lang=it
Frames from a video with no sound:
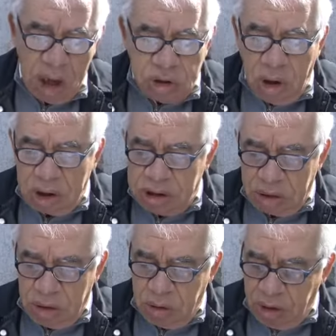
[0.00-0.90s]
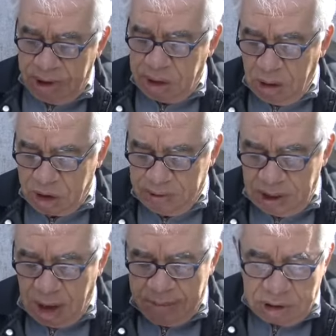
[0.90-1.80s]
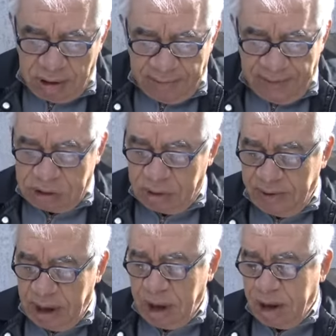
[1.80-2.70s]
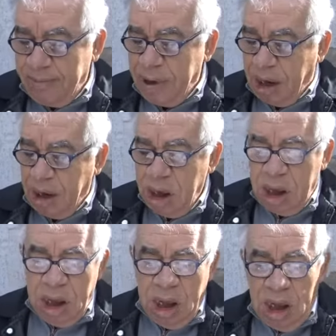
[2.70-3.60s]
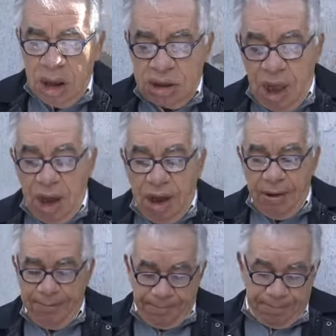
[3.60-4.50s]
Sono andato di nuovo nuovamente ospedale, mi sono fatto fare cambiare dalla,